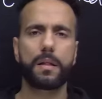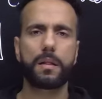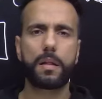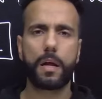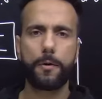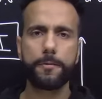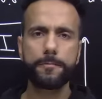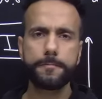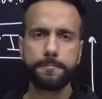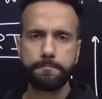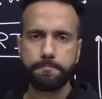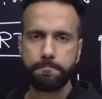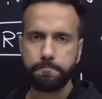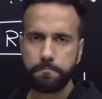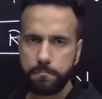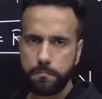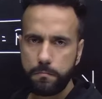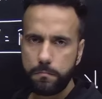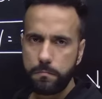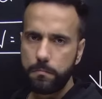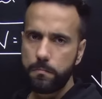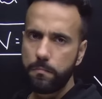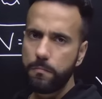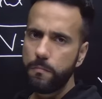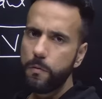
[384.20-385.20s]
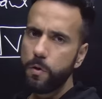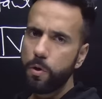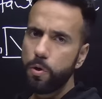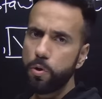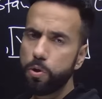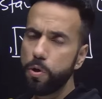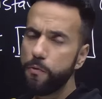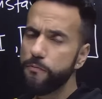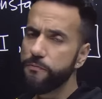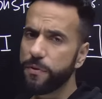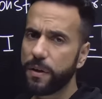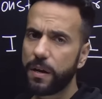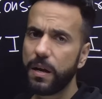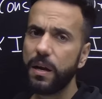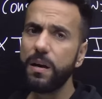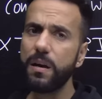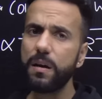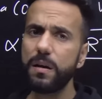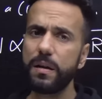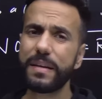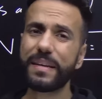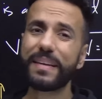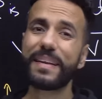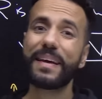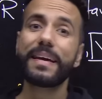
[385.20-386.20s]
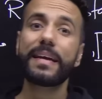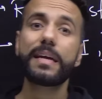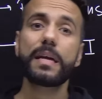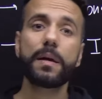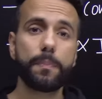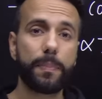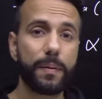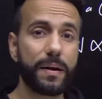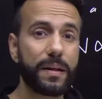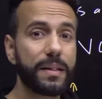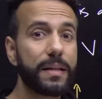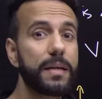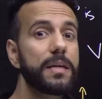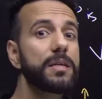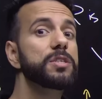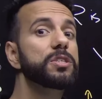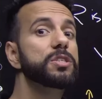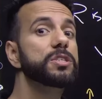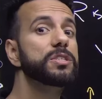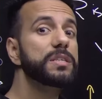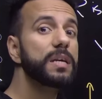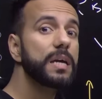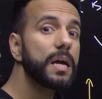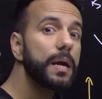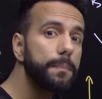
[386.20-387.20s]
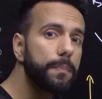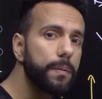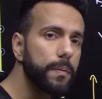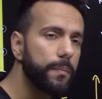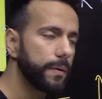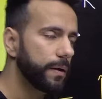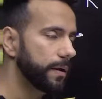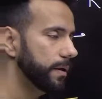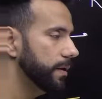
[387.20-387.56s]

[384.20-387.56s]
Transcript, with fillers: हूँ तो फर्क नहीं पड़ता है शेप में